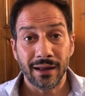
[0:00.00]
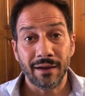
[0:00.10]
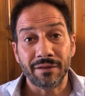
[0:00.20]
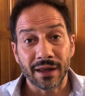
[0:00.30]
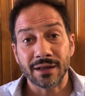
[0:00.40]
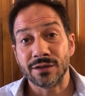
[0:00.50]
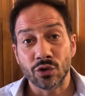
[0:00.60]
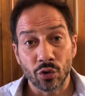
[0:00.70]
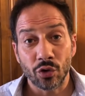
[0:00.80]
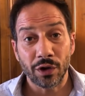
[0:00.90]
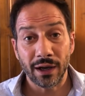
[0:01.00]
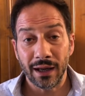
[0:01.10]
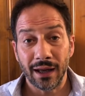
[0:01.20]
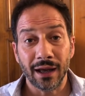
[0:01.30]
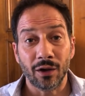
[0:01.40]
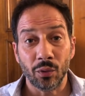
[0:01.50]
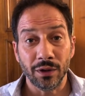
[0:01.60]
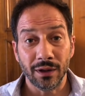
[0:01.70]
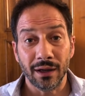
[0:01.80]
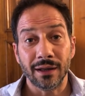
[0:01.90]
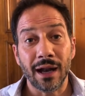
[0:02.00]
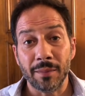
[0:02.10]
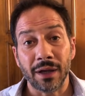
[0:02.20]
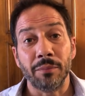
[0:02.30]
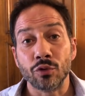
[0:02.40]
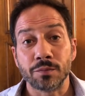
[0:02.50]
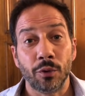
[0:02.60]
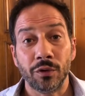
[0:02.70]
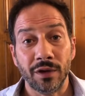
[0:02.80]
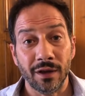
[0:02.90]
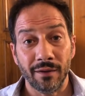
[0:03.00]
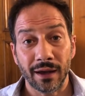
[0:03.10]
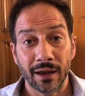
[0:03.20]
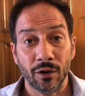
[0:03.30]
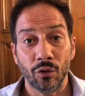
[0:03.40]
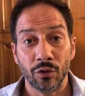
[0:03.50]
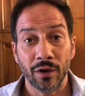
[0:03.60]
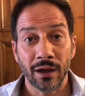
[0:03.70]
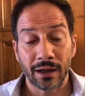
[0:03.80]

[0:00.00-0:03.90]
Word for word: della federazione e quindi delle dinamiche più sportive che non,